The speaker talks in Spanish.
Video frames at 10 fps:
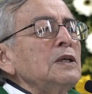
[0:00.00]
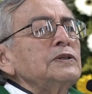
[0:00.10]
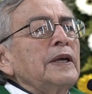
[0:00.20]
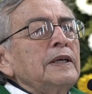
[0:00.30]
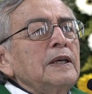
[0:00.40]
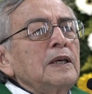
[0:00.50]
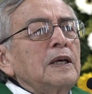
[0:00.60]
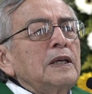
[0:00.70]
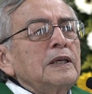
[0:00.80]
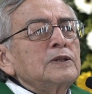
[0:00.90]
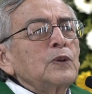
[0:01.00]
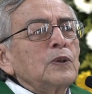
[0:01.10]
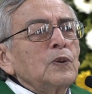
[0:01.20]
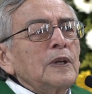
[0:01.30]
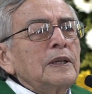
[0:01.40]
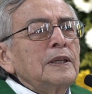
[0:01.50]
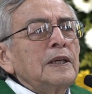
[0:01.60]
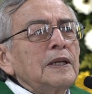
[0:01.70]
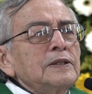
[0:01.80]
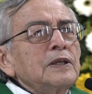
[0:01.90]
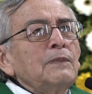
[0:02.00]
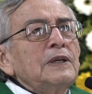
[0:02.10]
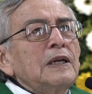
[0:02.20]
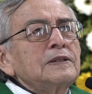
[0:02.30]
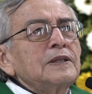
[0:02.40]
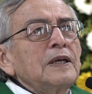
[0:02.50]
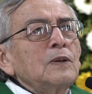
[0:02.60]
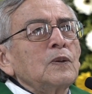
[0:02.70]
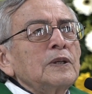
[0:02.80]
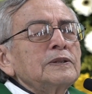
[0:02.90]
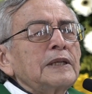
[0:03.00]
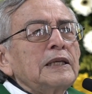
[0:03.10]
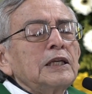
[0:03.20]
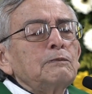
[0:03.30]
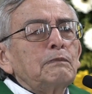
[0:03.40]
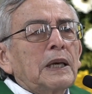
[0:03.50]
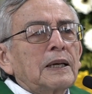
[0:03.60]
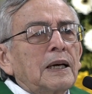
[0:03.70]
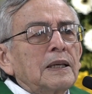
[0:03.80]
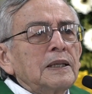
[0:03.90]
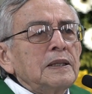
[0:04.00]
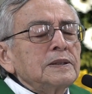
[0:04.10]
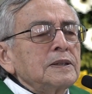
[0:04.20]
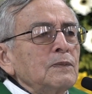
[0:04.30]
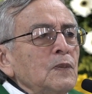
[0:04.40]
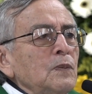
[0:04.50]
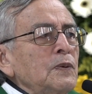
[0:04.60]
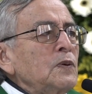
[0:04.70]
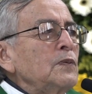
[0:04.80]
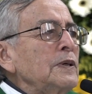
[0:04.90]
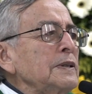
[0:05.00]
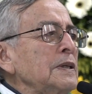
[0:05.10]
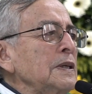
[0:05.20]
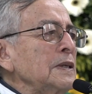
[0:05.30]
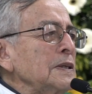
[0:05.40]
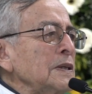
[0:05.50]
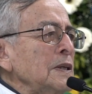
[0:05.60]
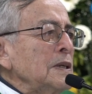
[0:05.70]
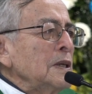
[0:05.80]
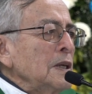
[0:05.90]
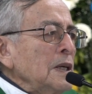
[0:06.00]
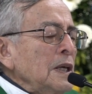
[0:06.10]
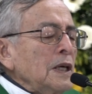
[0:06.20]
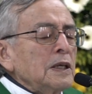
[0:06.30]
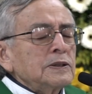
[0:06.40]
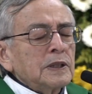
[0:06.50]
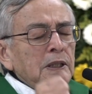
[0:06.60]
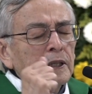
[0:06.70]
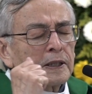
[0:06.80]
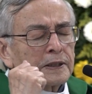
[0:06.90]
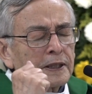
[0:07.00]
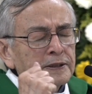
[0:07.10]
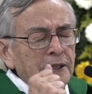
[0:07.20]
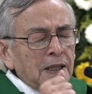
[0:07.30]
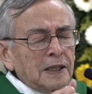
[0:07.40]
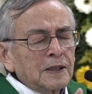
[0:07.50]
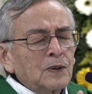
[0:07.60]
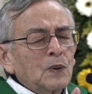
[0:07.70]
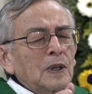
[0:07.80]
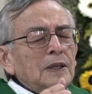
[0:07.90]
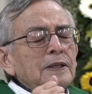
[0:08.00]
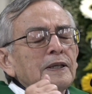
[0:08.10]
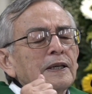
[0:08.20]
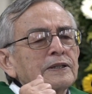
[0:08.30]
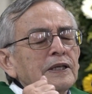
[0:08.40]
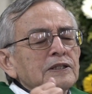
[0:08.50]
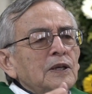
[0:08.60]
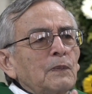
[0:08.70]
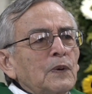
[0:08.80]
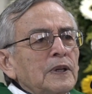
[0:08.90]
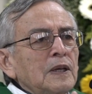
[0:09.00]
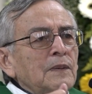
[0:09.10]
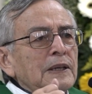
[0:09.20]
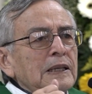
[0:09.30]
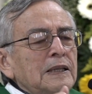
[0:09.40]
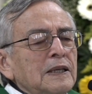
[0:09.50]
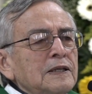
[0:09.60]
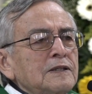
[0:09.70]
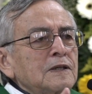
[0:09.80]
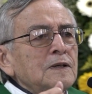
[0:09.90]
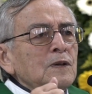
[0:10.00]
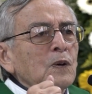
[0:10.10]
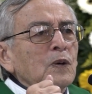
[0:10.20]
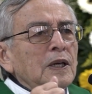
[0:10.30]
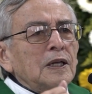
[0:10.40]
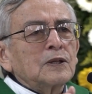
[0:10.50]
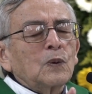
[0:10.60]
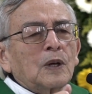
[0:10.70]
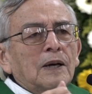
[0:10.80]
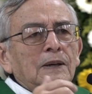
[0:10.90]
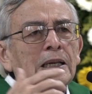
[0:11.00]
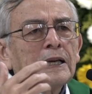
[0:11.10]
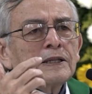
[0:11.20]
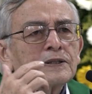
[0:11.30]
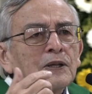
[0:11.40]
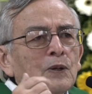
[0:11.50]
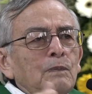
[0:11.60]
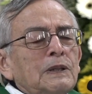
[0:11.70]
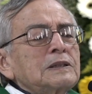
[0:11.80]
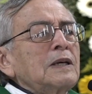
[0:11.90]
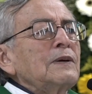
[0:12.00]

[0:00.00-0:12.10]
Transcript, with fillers: se hinca y a su ayudante le dice, mira al cielo, está despejadísimo, profeta. Y sigue rezando Elías, ya se puede imaginar lo que le tocaba si no pasaba